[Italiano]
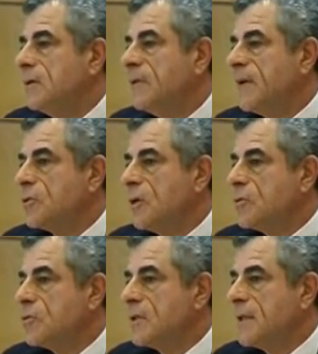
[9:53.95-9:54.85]
verso la
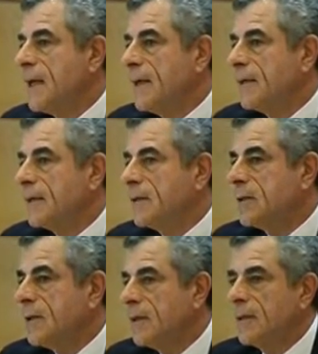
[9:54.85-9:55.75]
società
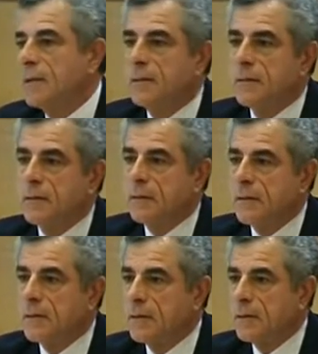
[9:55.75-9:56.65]
che eh,